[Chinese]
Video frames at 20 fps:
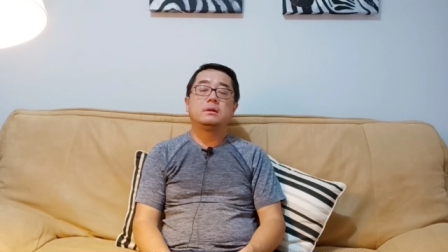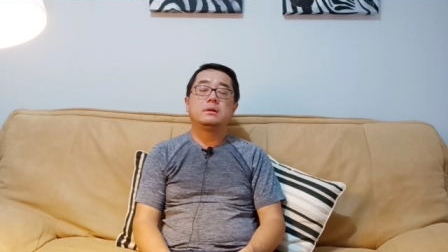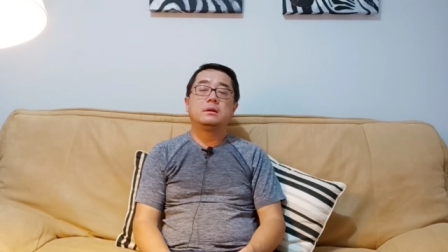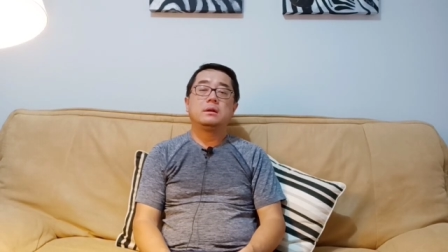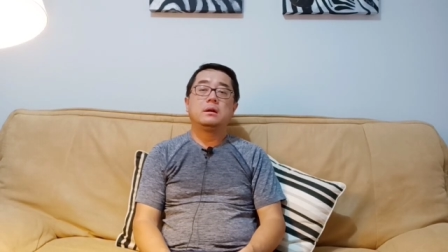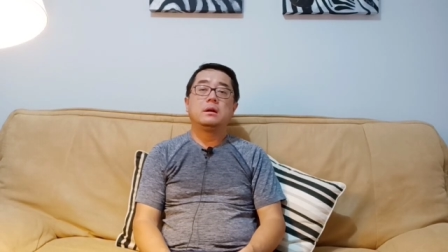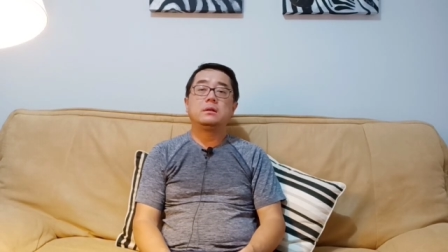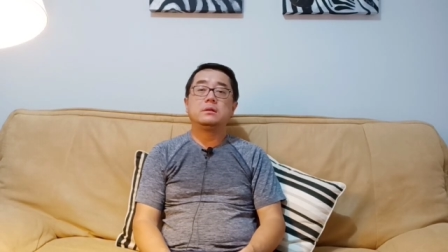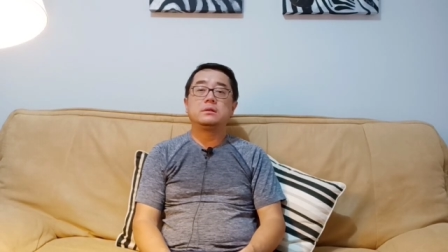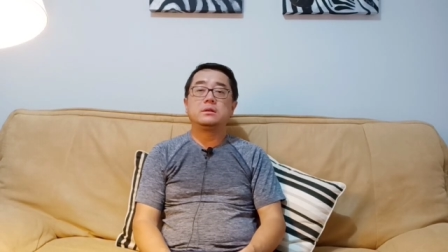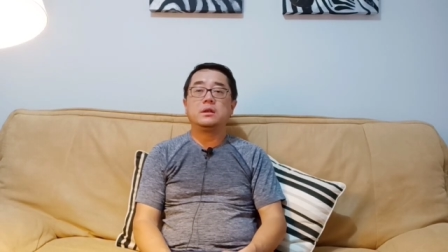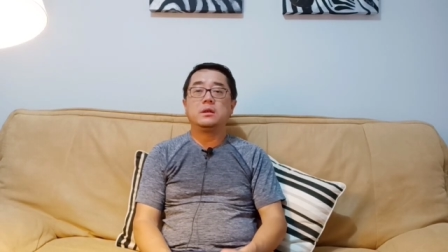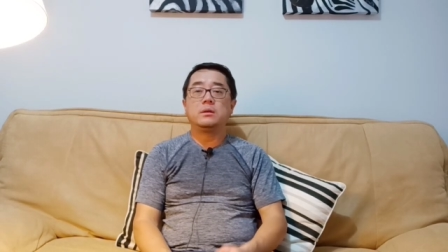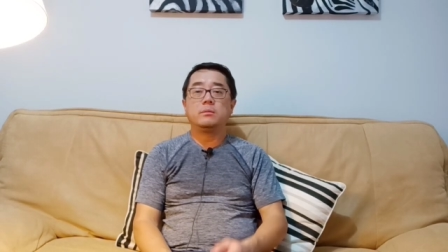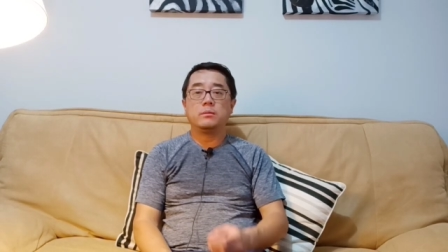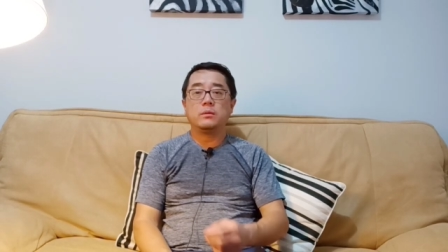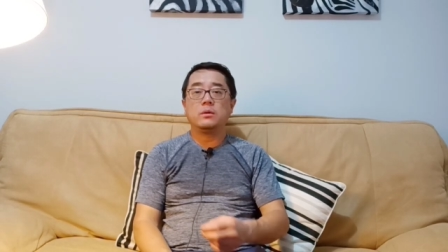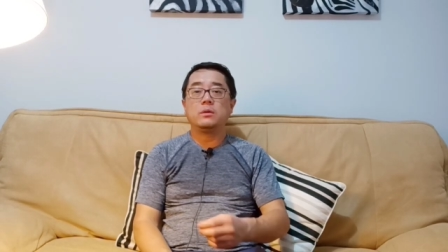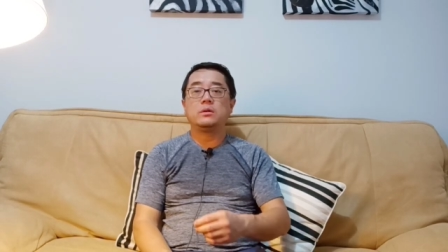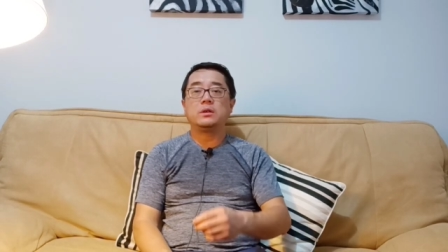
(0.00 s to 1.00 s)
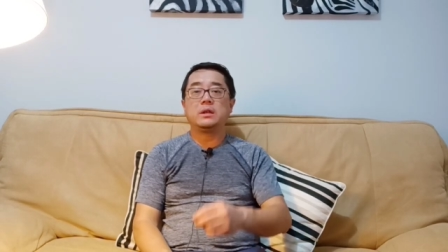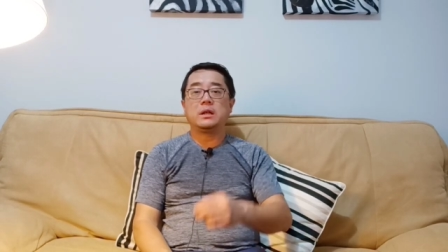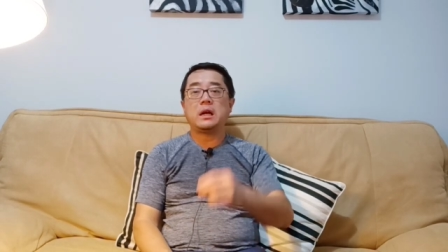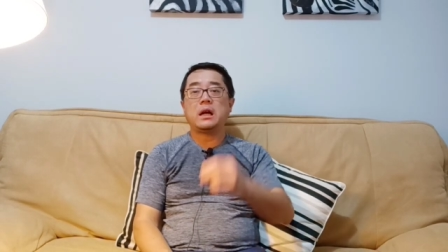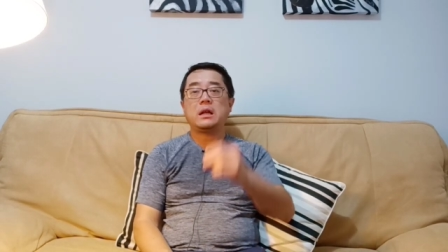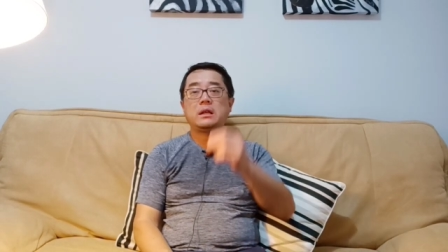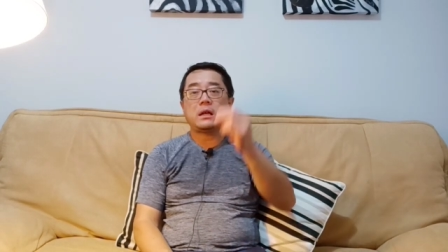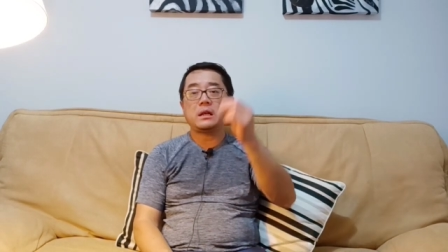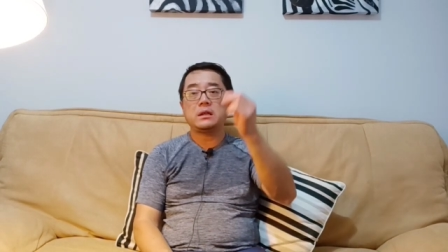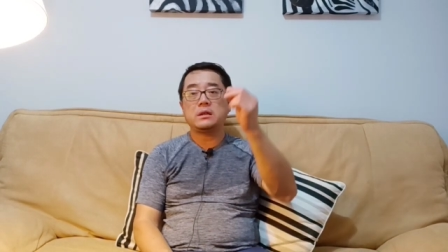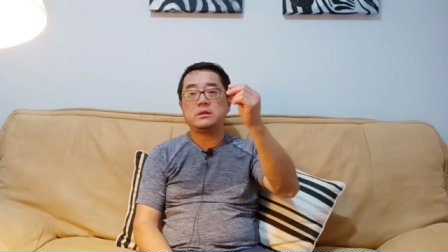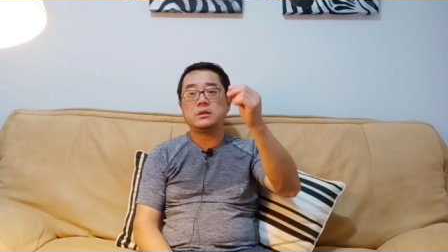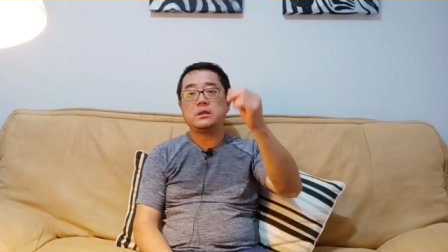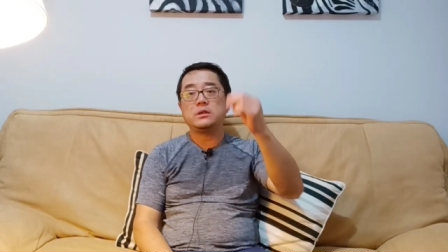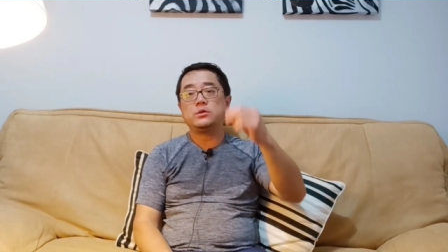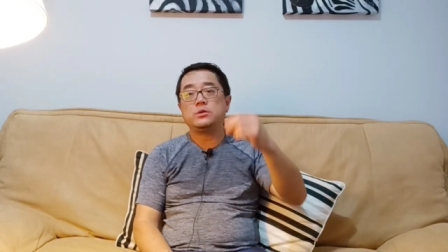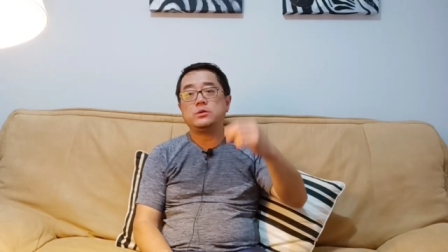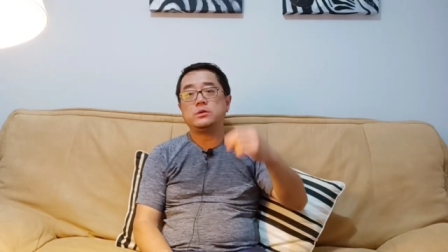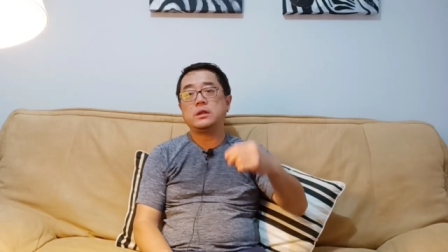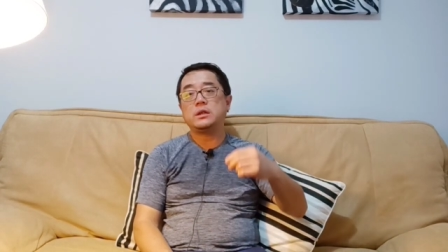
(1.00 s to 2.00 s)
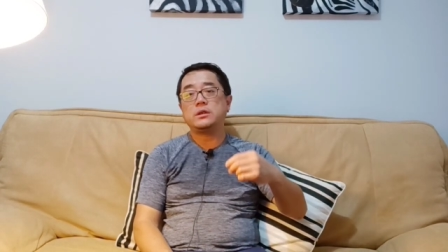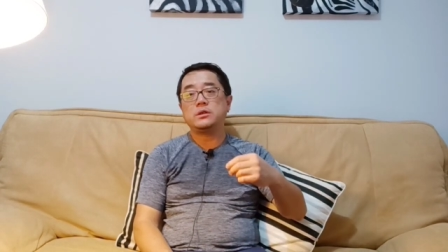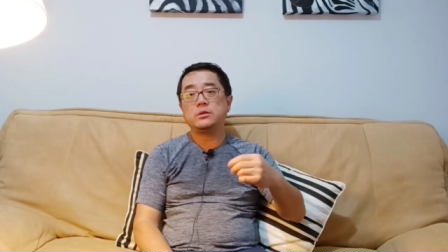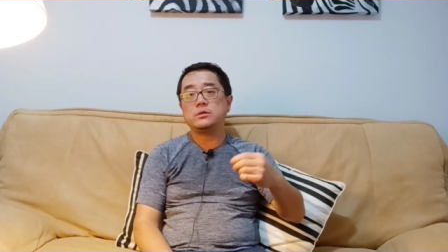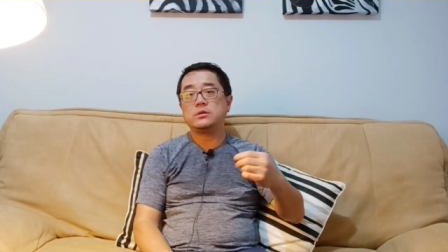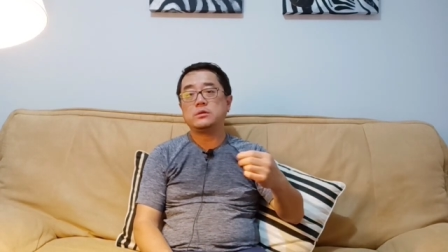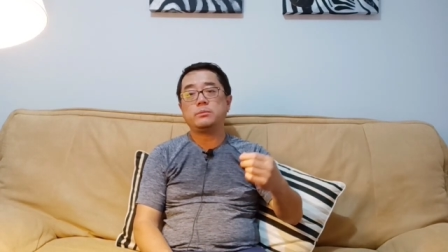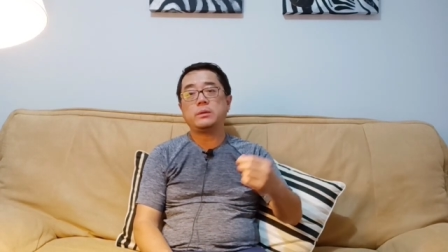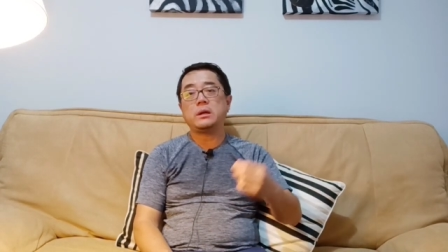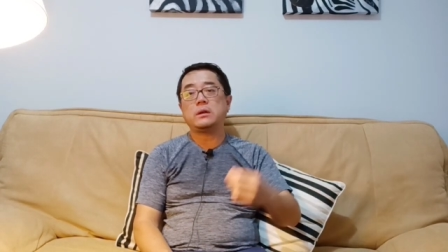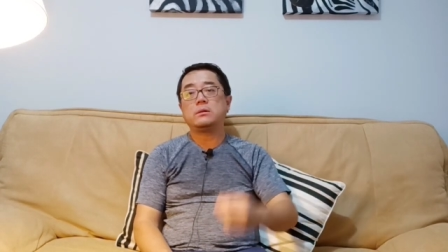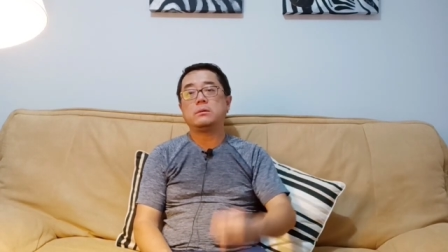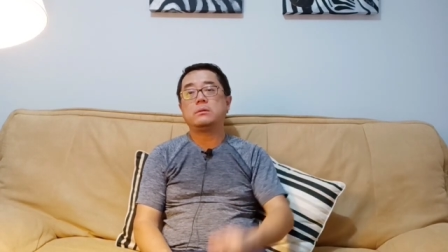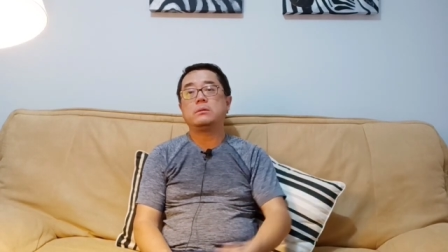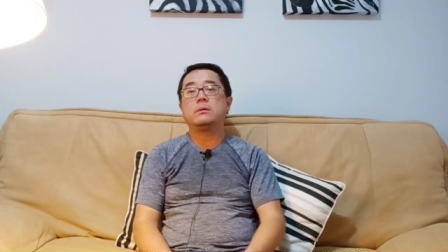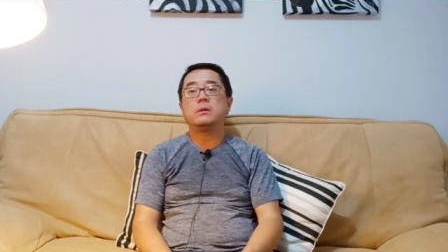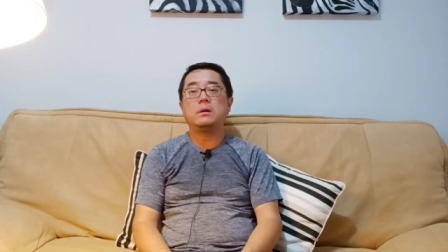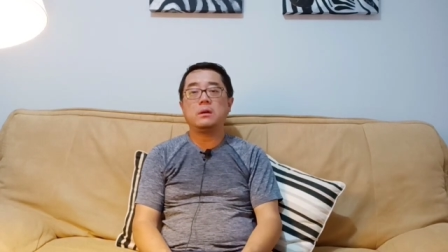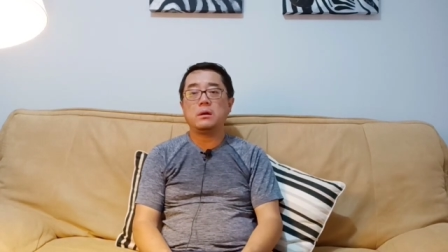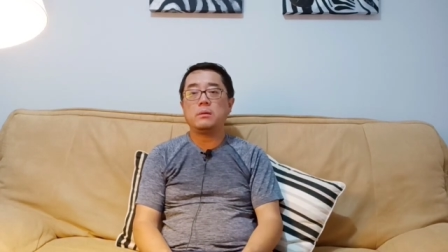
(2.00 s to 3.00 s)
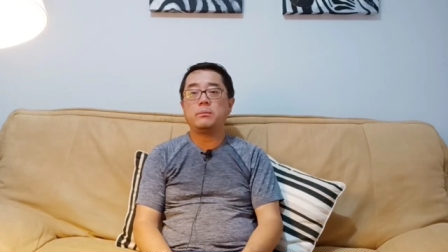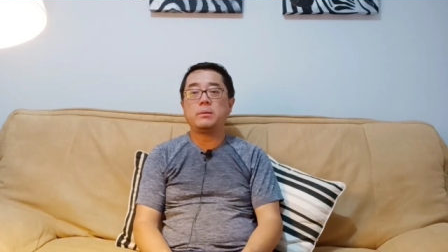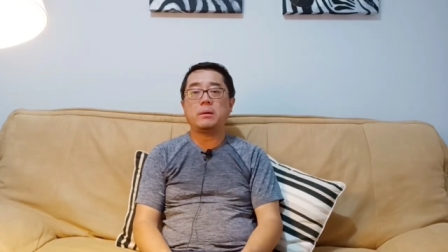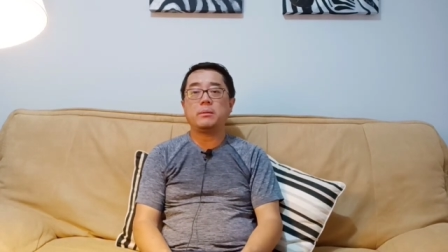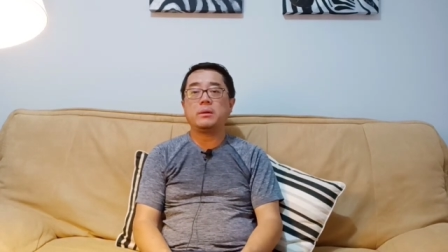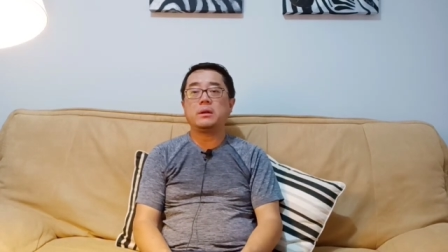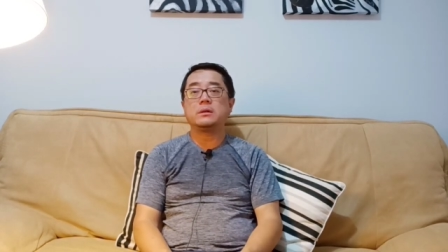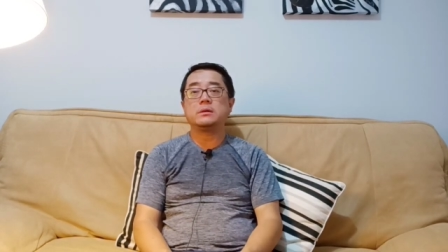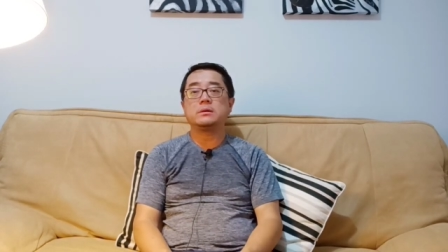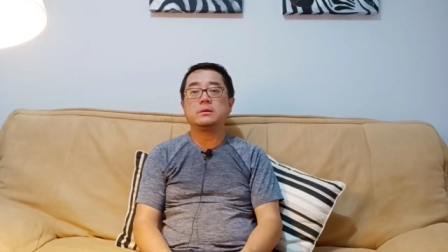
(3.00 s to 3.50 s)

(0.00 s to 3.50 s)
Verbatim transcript: 呃，你你看他的这个曲线就是表呃表明，